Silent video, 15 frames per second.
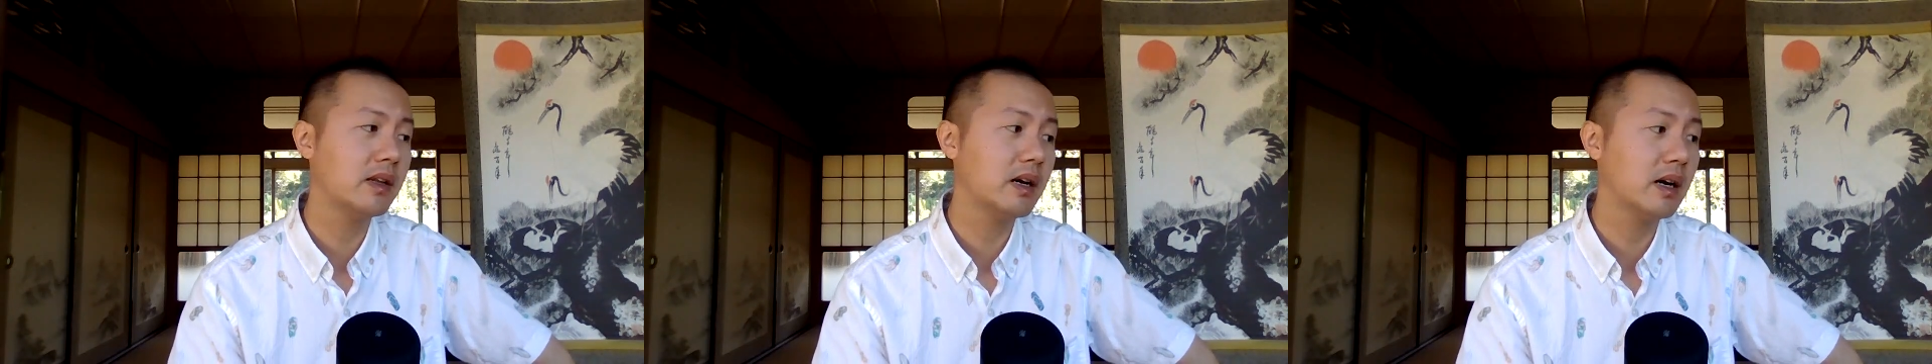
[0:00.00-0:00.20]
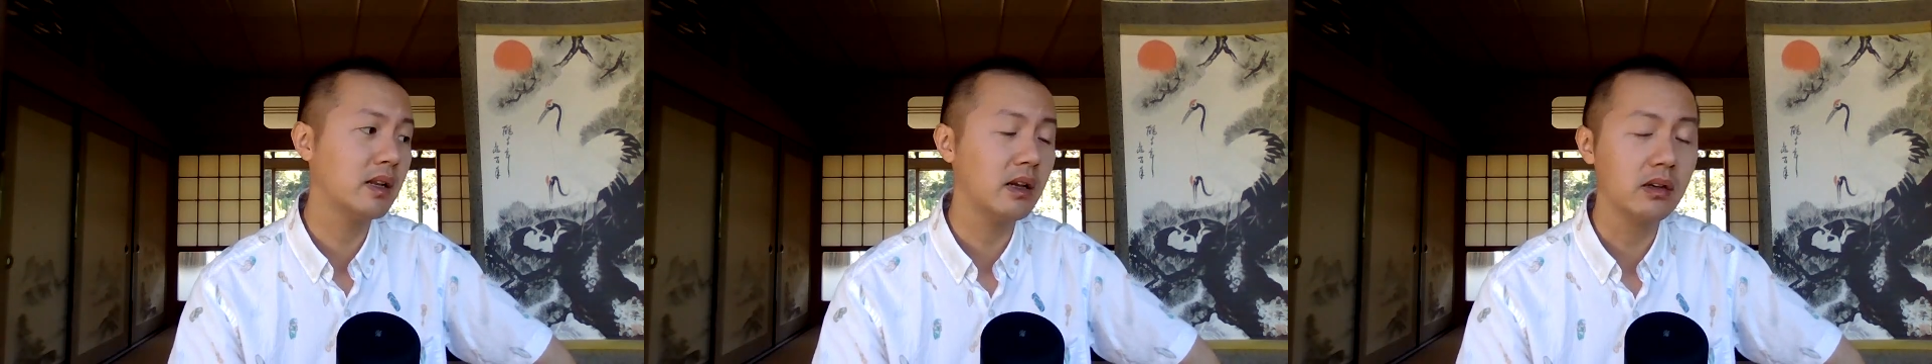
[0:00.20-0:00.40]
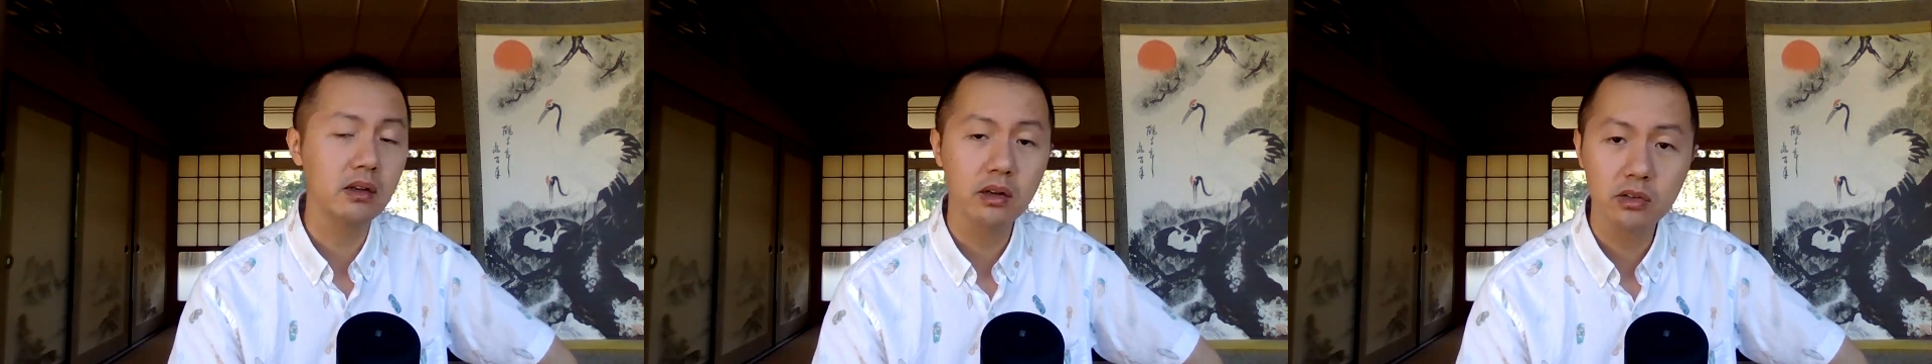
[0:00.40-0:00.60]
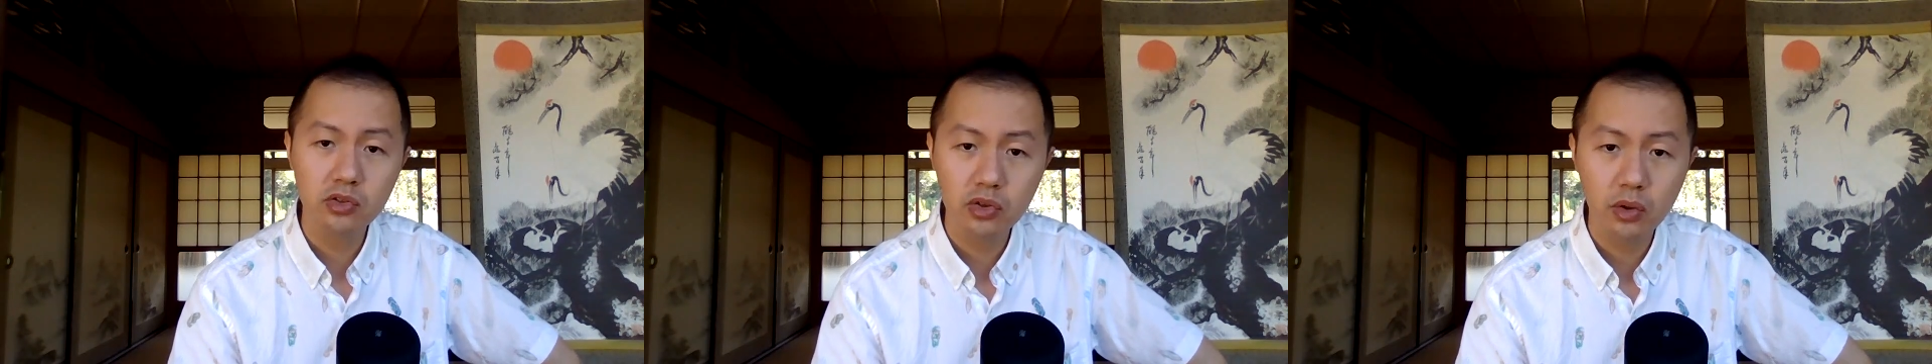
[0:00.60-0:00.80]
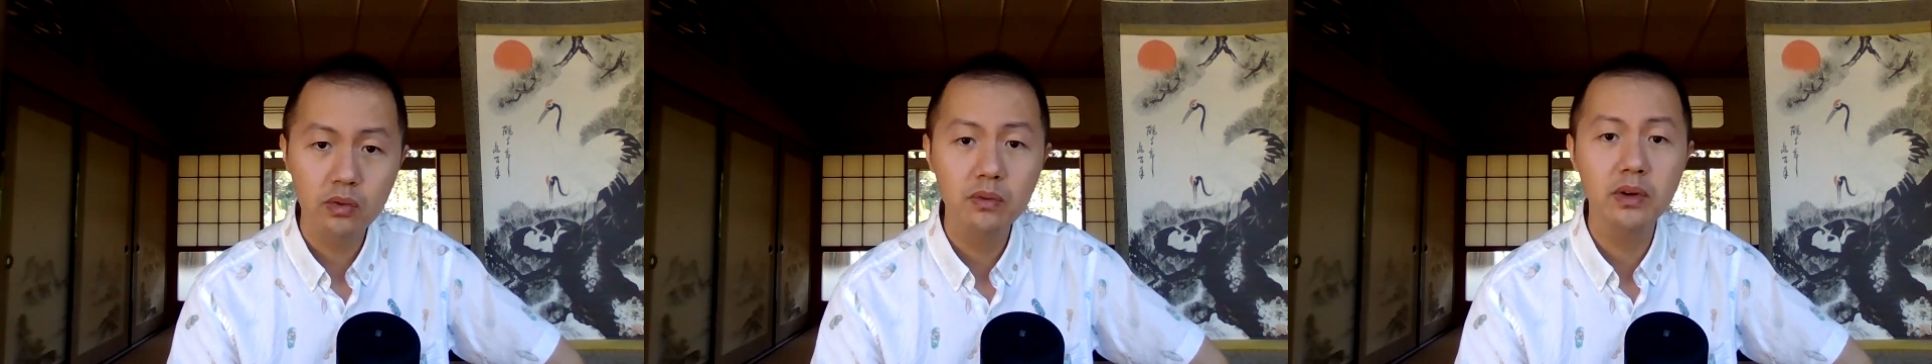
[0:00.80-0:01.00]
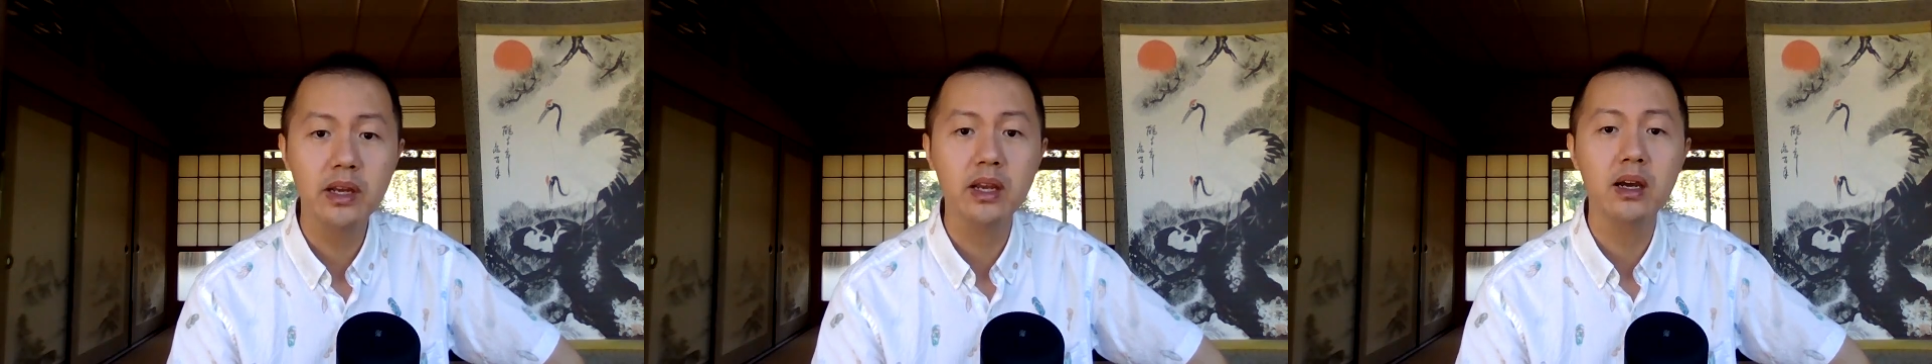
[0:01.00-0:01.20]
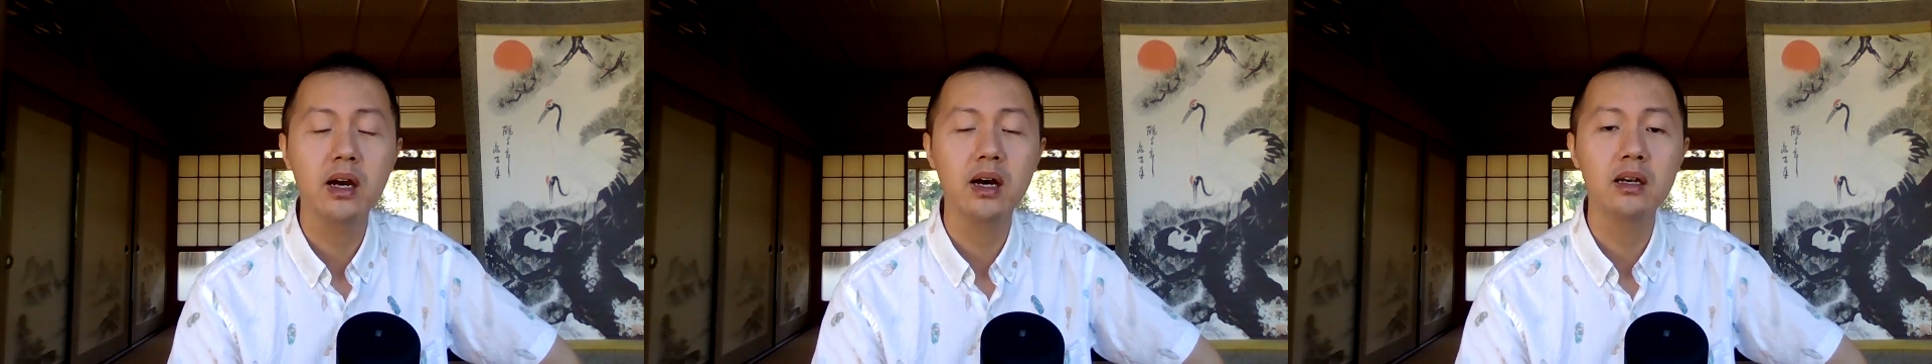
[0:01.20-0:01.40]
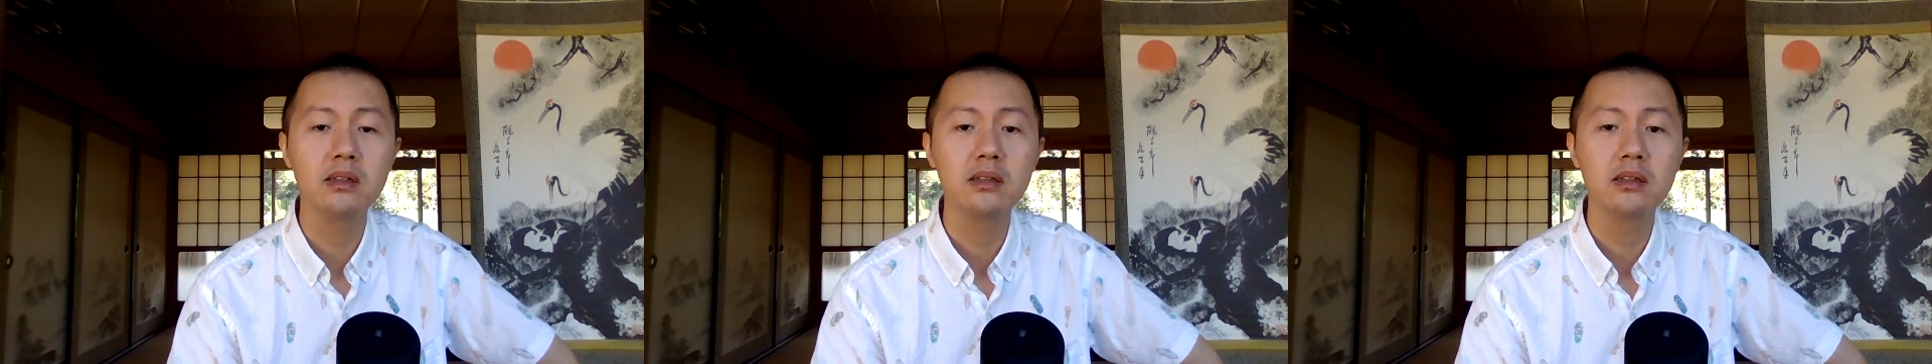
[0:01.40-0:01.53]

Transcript: 啊，能不能收费啊？